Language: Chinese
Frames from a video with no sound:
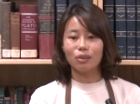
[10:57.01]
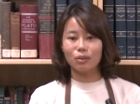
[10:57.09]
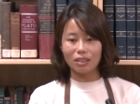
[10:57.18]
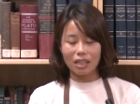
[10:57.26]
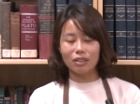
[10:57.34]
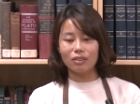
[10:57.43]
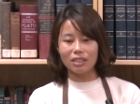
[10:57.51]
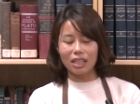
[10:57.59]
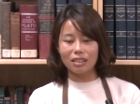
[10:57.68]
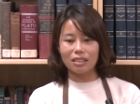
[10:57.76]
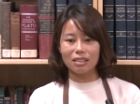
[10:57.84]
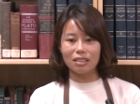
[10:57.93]
原来有这
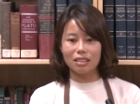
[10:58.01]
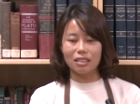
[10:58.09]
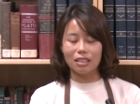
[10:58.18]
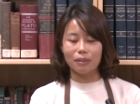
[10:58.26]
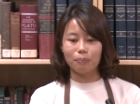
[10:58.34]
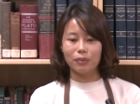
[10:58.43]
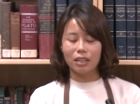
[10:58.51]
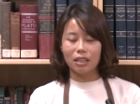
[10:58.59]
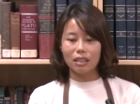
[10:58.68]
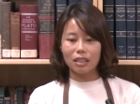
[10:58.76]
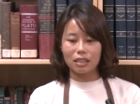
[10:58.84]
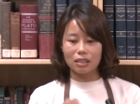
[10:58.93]
样的事
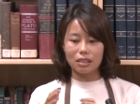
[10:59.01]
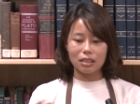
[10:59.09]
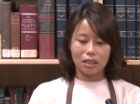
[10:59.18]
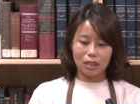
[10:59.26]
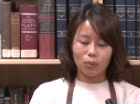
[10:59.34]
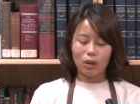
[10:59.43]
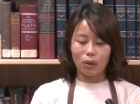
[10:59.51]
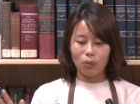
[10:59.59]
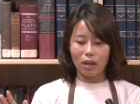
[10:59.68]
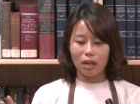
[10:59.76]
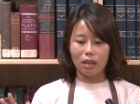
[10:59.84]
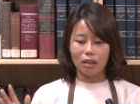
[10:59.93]
情。”那这是题外
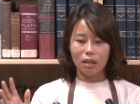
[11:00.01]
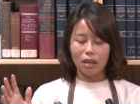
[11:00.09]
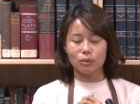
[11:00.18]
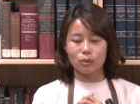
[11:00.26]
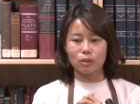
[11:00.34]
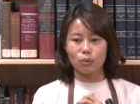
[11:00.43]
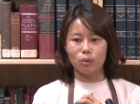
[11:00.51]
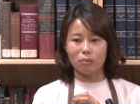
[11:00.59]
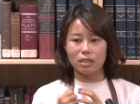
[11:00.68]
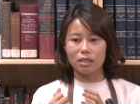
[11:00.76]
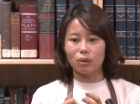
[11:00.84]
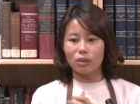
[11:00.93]
话哈，就是我
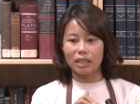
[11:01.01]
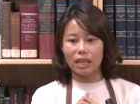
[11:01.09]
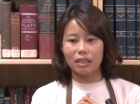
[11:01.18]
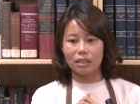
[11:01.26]
们教会开